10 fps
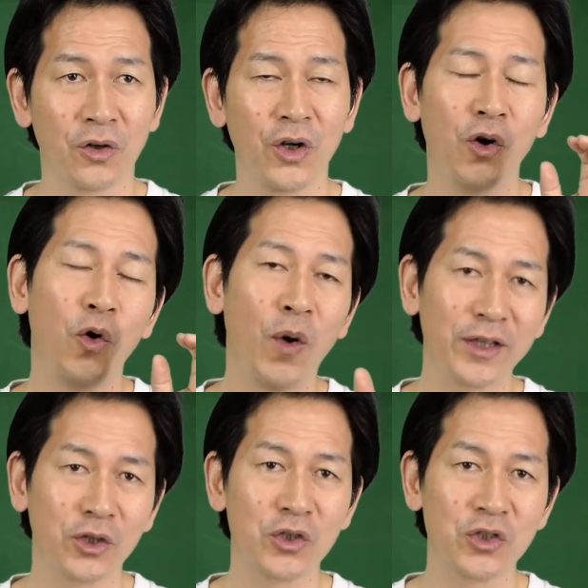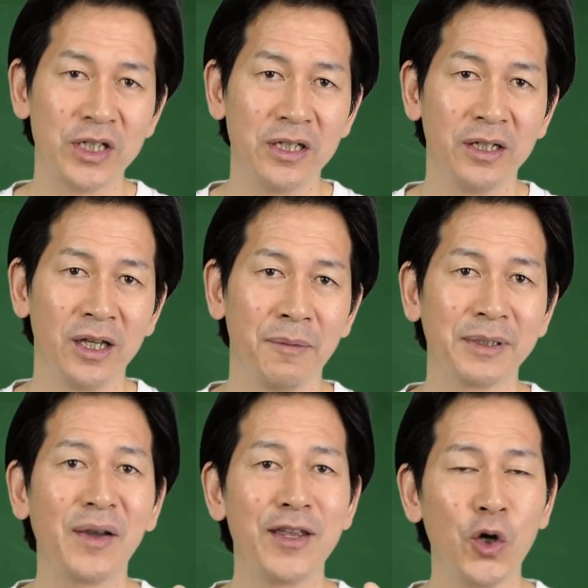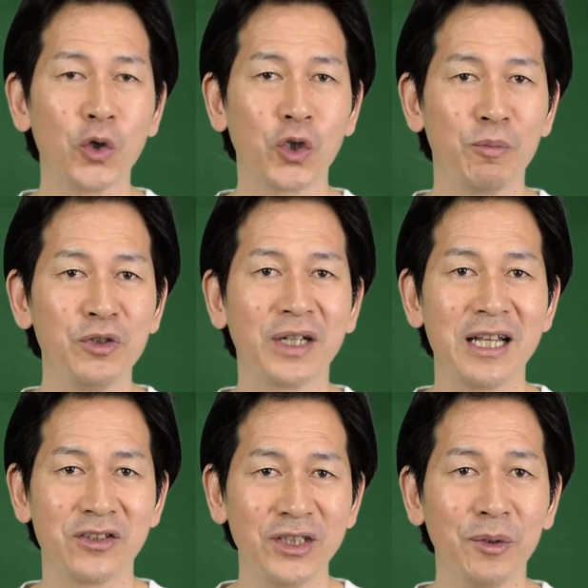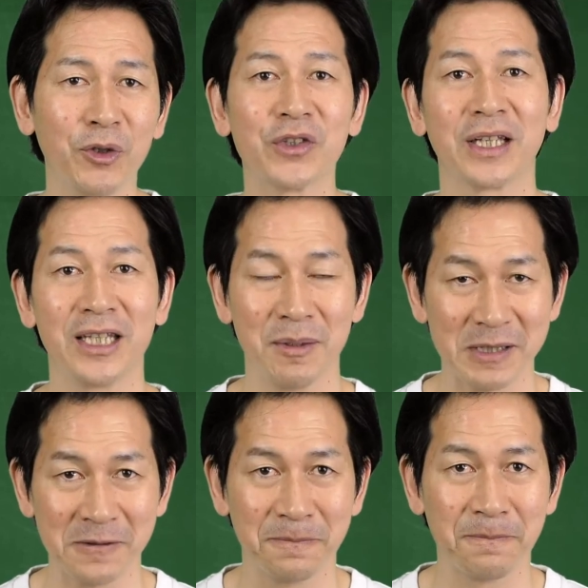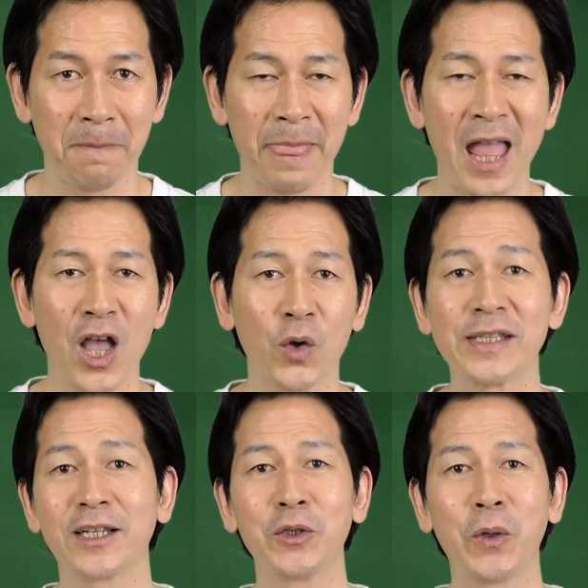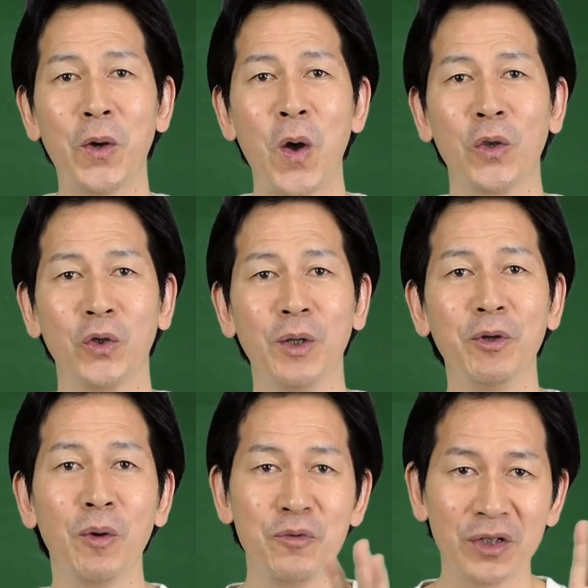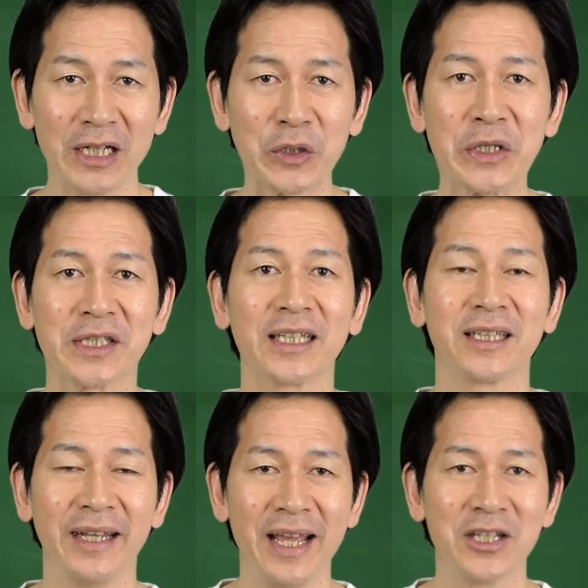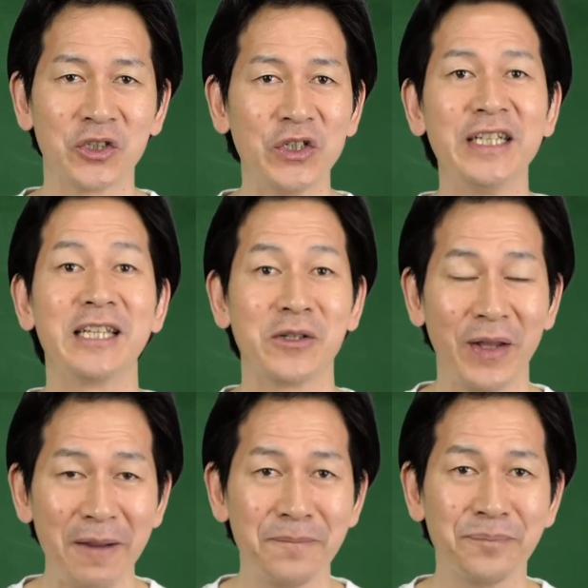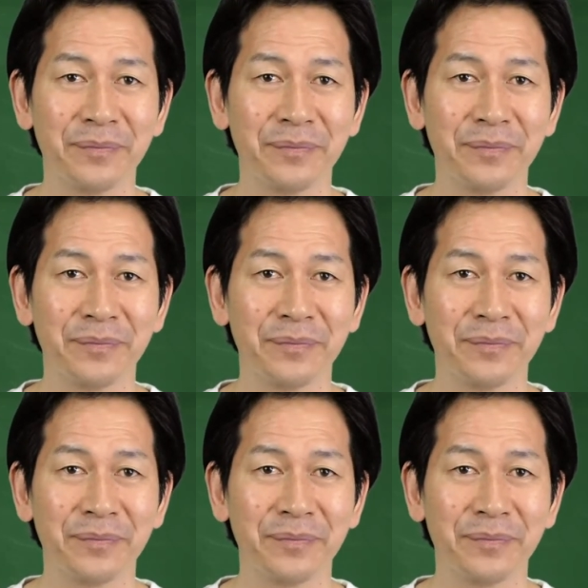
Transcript: これをホワットツリー、または要素分解ツリーというものを使っていきます。これは先ほどの乗り物を分解した時に使ったね、ツリーですよね。